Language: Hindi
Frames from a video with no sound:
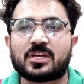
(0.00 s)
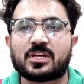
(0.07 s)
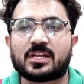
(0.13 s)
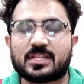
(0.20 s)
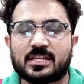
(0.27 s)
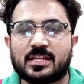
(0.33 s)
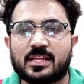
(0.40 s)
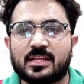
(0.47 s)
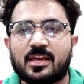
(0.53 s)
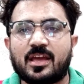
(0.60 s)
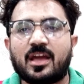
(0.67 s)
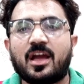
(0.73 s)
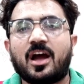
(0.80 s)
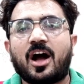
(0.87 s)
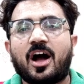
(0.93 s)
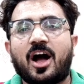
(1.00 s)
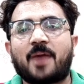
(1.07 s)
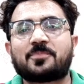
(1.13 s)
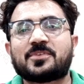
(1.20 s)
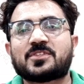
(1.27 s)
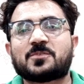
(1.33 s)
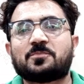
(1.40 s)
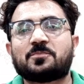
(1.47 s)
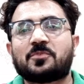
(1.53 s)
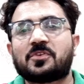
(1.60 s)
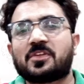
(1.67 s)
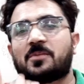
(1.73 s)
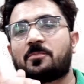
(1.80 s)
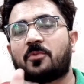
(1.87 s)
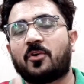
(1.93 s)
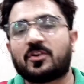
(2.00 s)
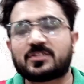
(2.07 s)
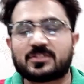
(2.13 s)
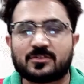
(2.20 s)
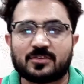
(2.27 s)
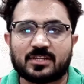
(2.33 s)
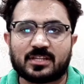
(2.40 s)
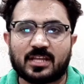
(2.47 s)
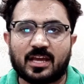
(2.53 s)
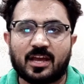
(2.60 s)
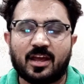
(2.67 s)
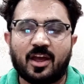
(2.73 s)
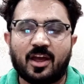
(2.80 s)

करते रहिए आपकी सपोर्ट की बहुत ज़रूरत है